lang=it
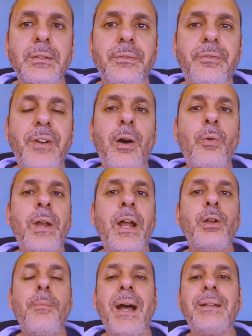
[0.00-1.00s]
Fa una
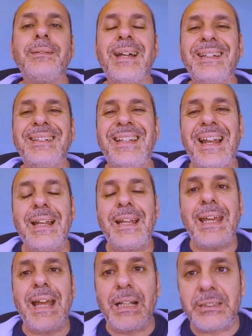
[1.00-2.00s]
domanda del
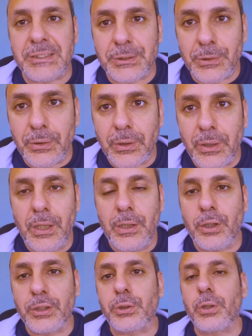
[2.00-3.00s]
cazzo il
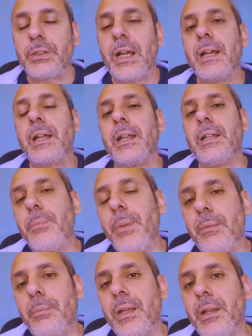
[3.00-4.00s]
nostro Tancredi
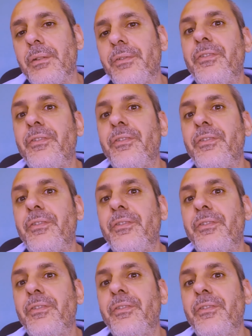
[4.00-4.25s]
Palmieri,